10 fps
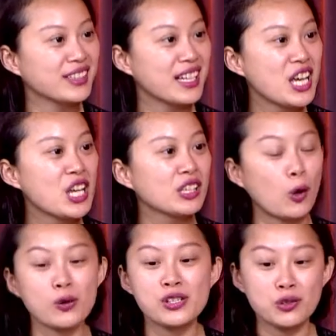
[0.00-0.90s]
嗯，
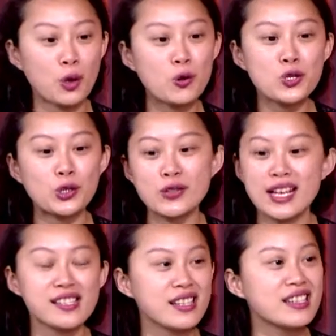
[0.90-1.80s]
同同学都
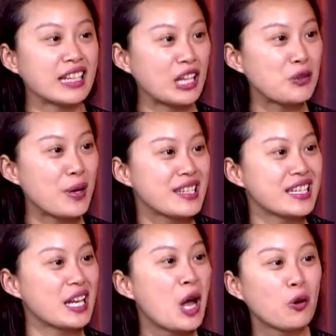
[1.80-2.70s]
在申请音乐
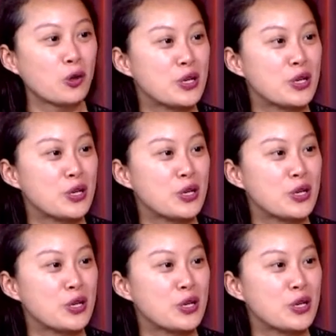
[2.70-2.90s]
系，我